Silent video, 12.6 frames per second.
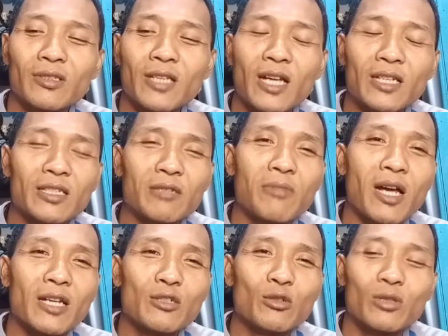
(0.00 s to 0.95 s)
yang
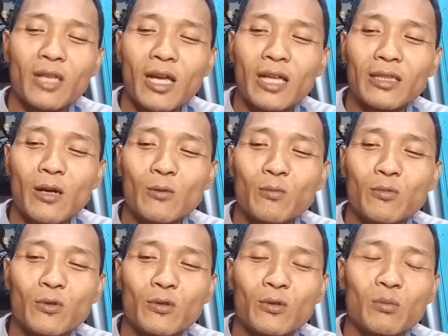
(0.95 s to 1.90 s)
dimaksud atau
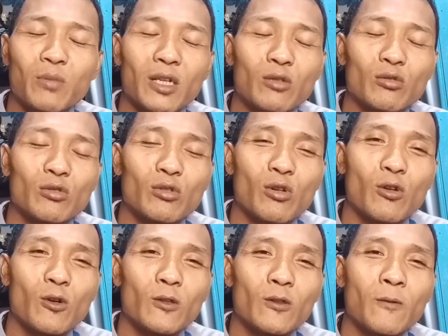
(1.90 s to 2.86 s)
burung
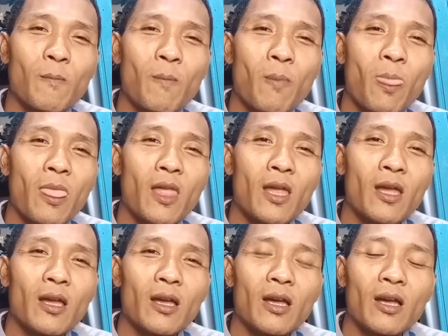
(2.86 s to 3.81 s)
perkutut
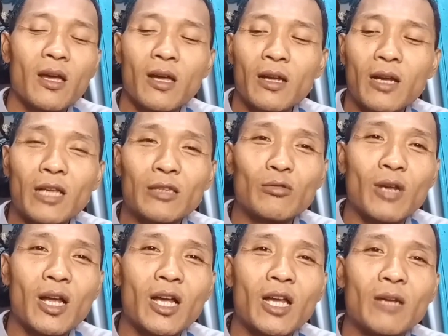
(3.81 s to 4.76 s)
eh,
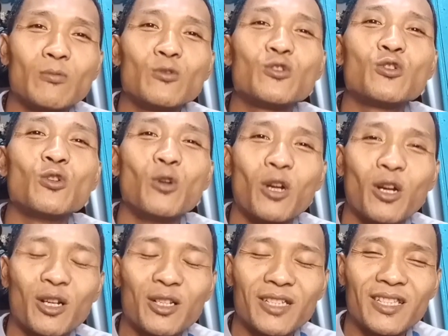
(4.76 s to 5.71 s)
katurang dan
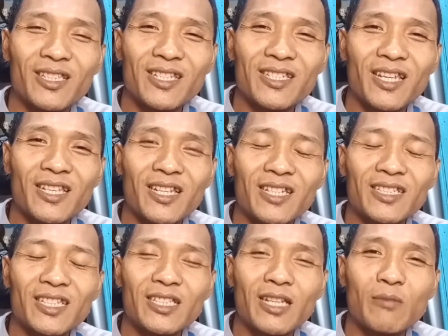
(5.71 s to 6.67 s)
mujur jadi saya kan
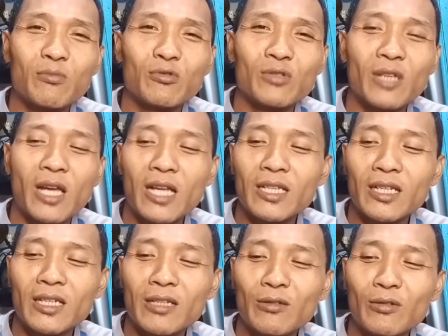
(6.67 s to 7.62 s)
tidak punya
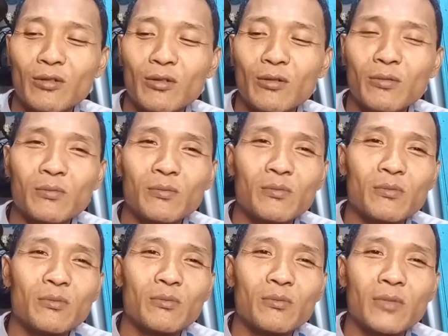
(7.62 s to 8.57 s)
jadi untuk
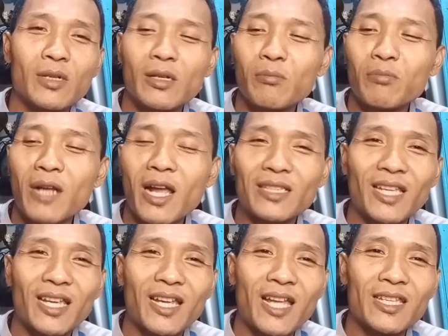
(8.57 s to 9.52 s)

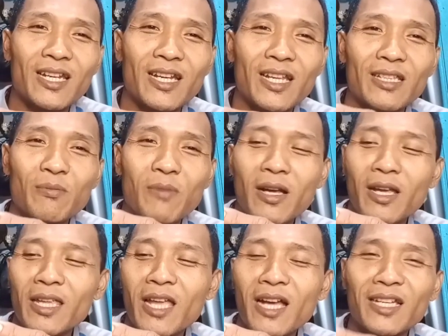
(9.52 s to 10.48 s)
mempraktekannya nanti
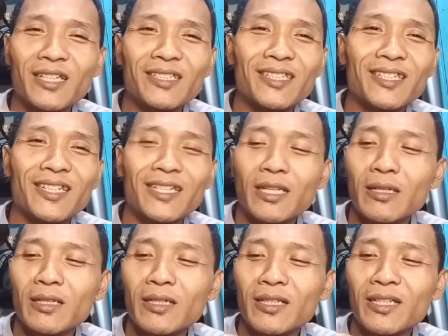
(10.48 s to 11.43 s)
pakai yang ini nih
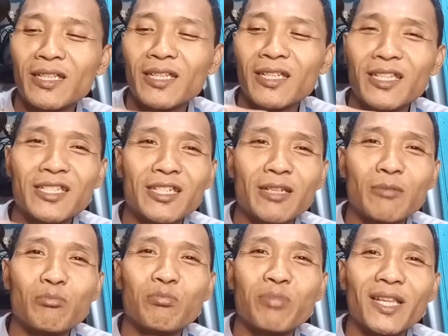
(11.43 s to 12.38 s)
si
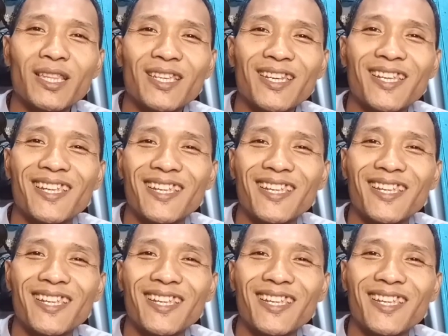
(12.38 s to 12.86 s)
empret ini